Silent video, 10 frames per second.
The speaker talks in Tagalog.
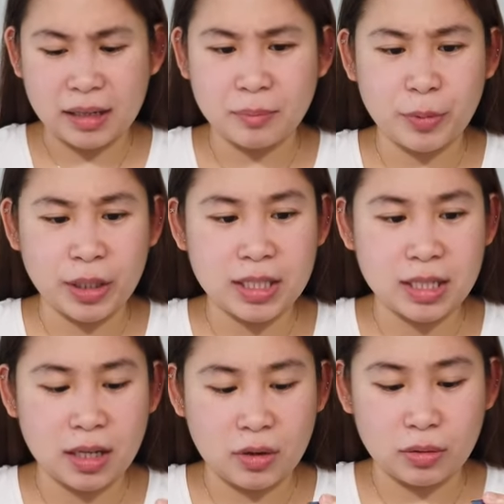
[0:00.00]
handprint
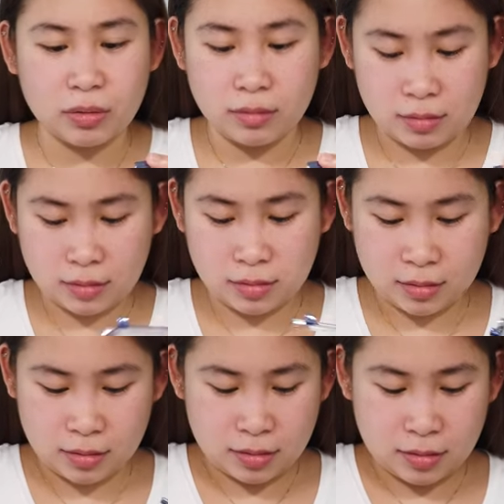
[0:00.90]
sa likod.
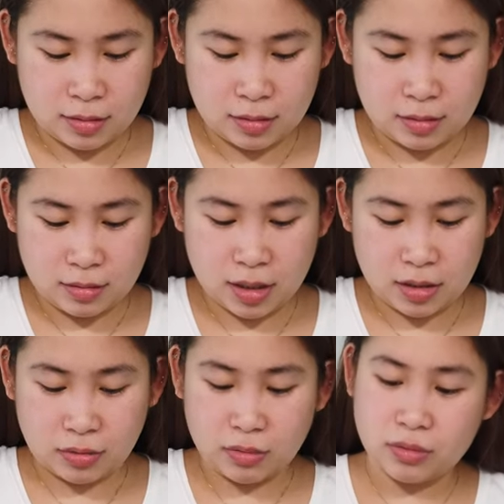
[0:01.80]

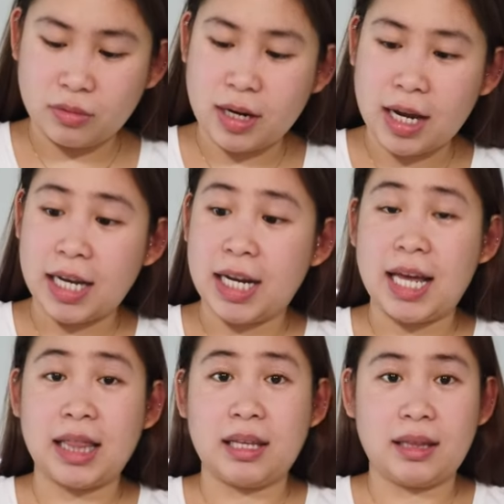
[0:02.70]
Dito, so lagay na
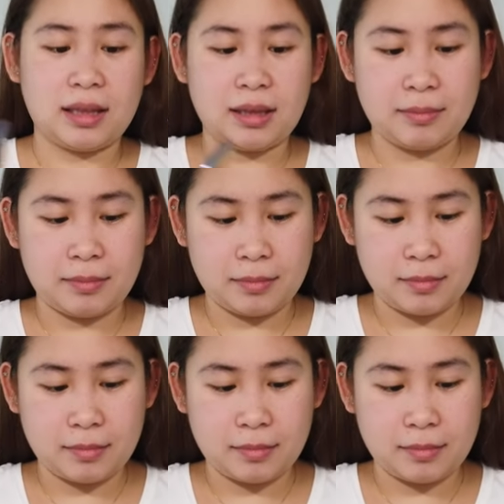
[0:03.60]
natin.